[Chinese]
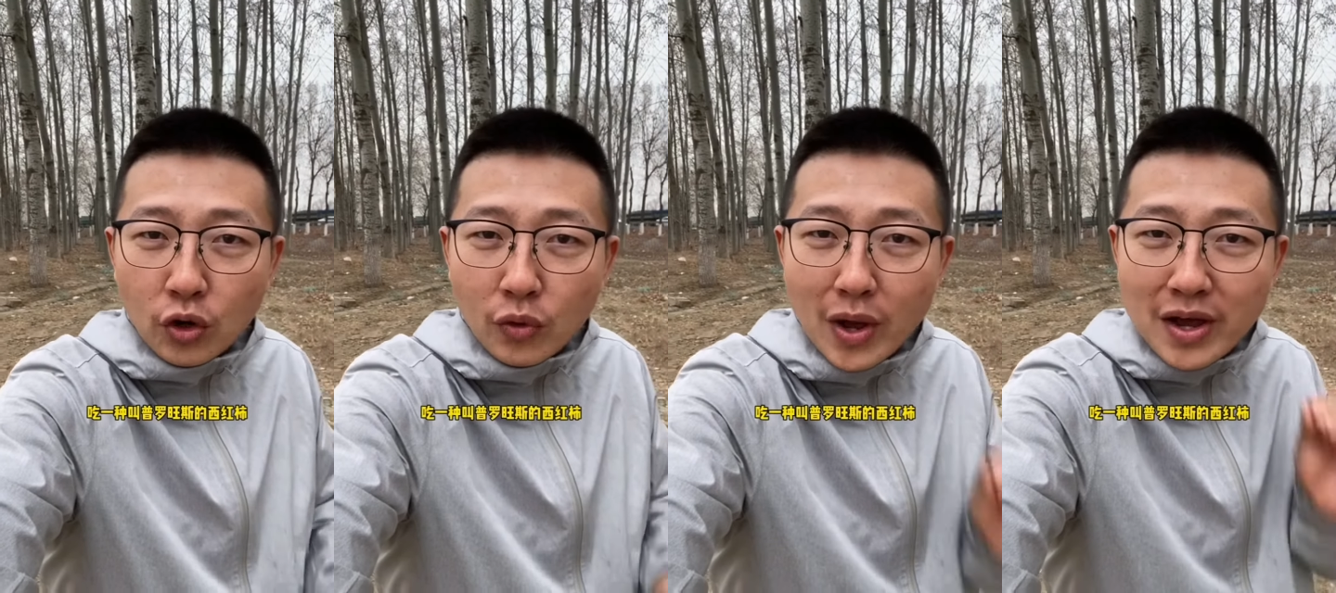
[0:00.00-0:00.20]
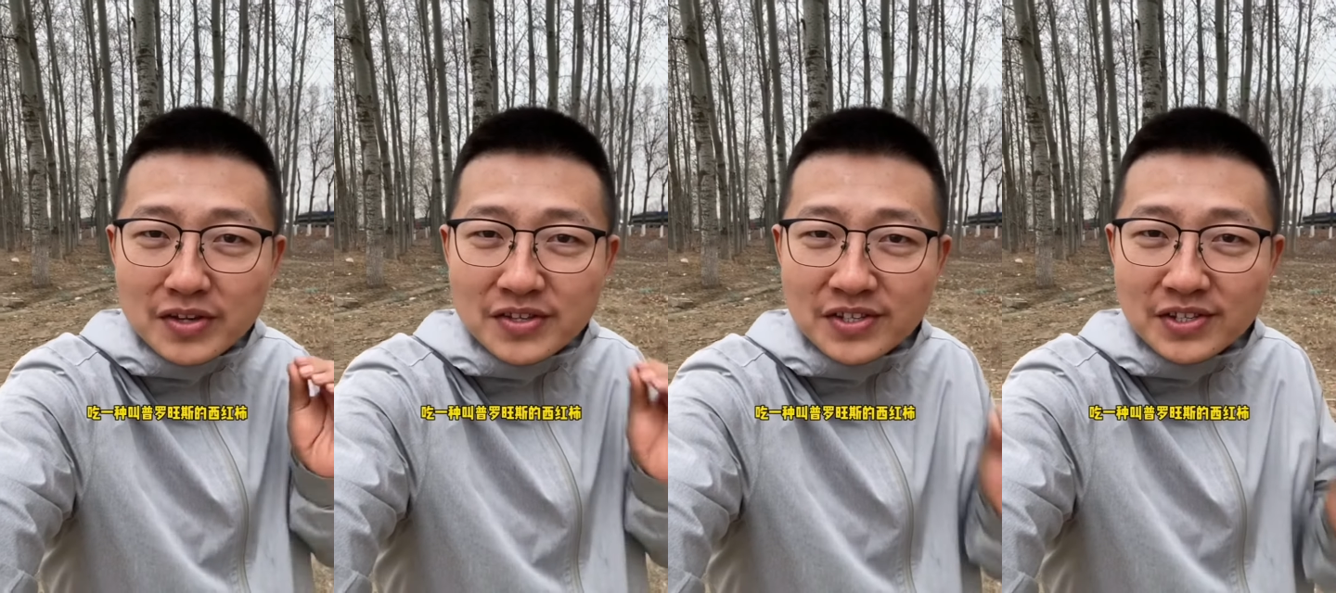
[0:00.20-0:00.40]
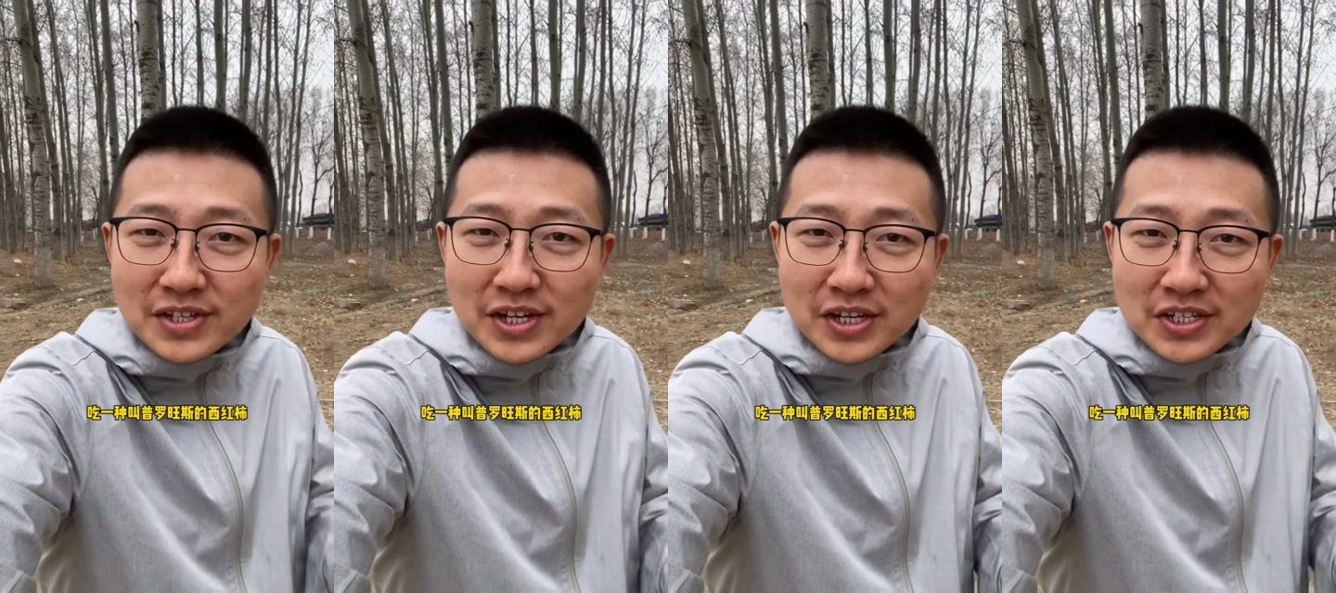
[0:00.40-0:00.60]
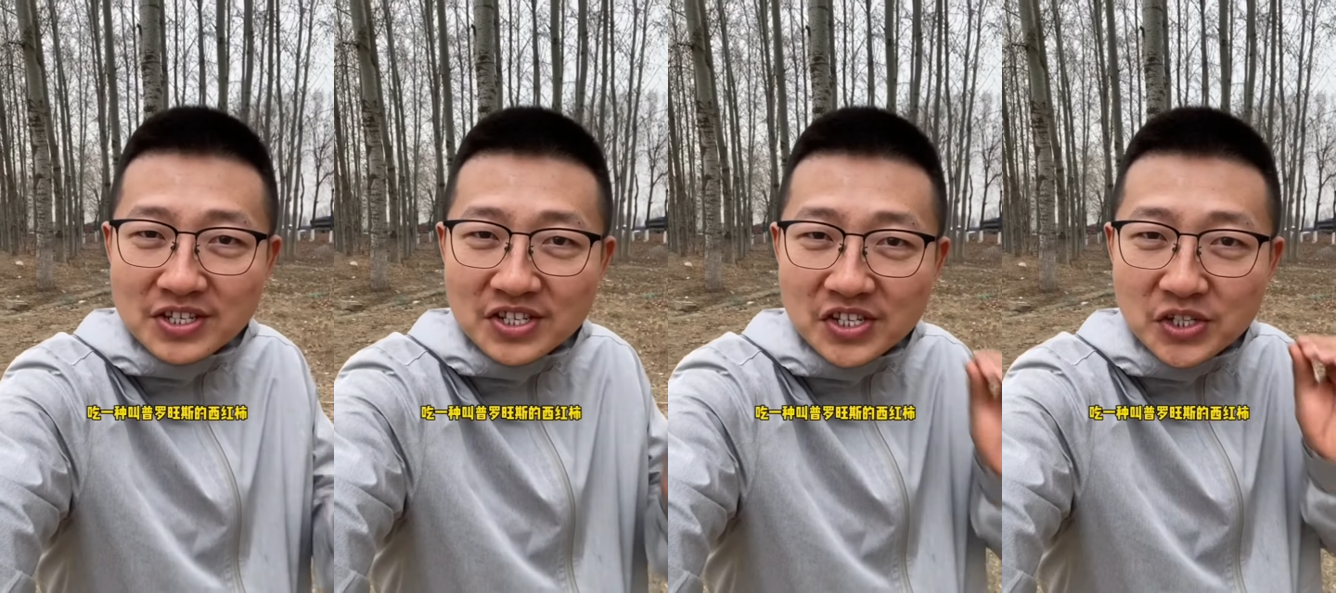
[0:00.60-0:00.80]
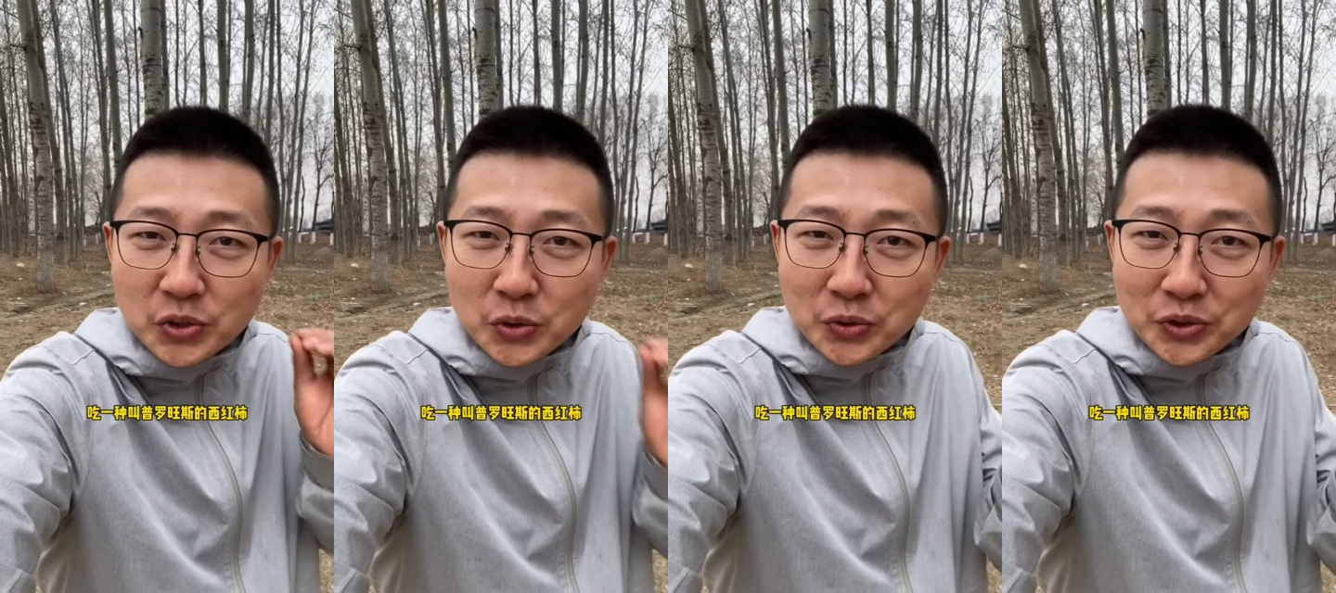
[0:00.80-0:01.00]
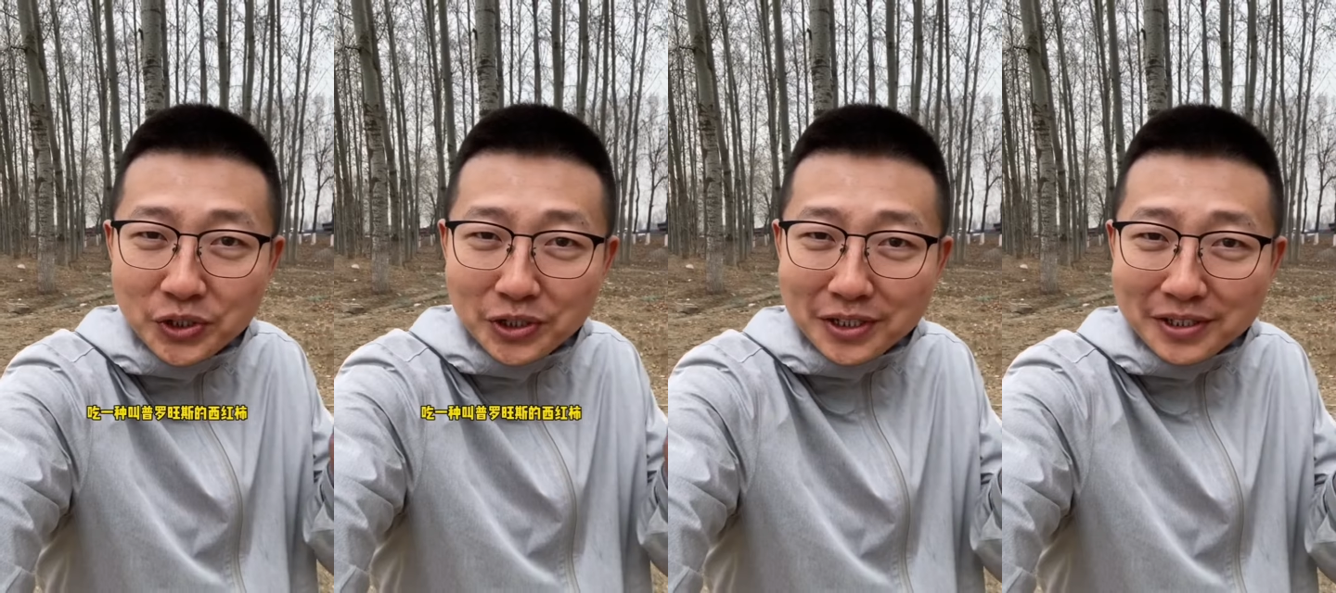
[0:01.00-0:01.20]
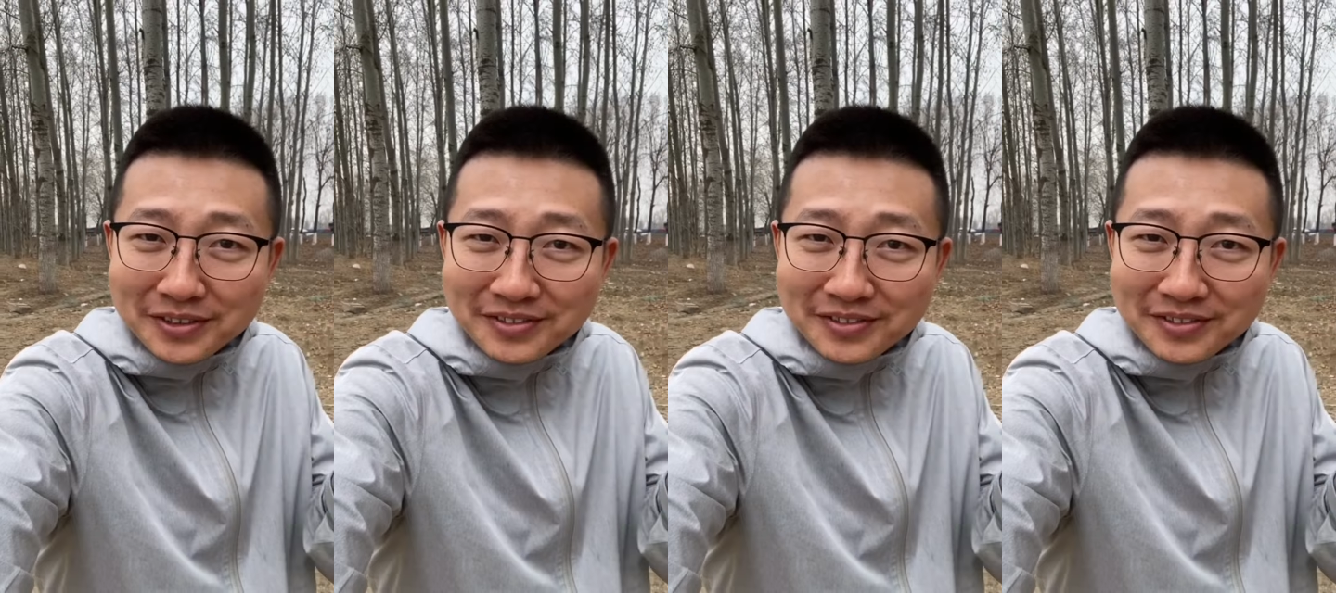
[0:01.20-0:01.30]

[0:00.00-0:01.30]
旺斯的西红柿。